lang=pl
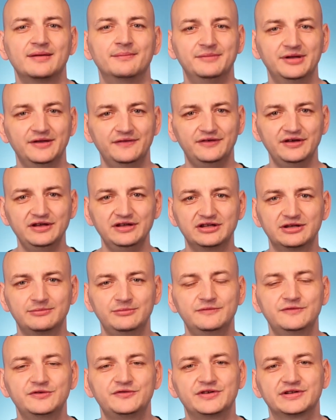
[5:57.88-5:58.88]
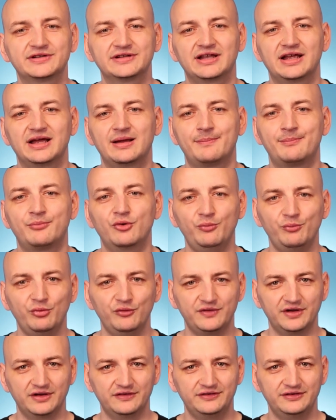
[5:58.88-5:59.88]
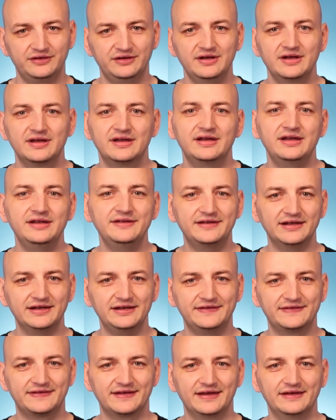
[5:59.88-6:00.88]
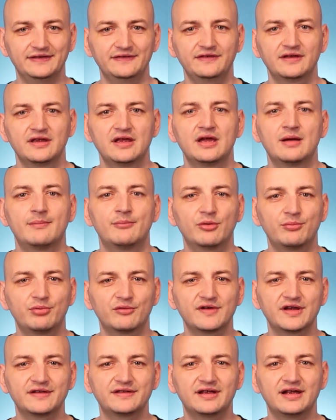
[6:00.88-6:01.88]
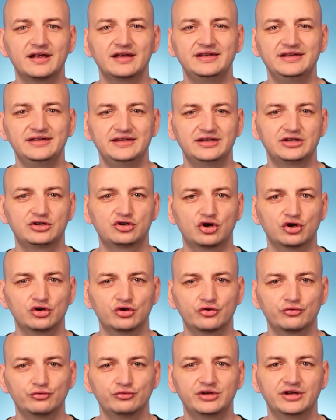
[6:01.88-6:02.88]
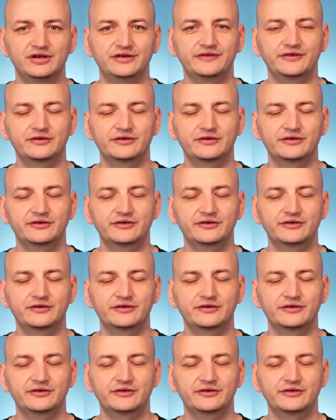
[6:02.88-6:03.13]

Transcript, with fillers: m.in. wyświetla podpowiedzi, IntelliSense, podpowiada i koloruje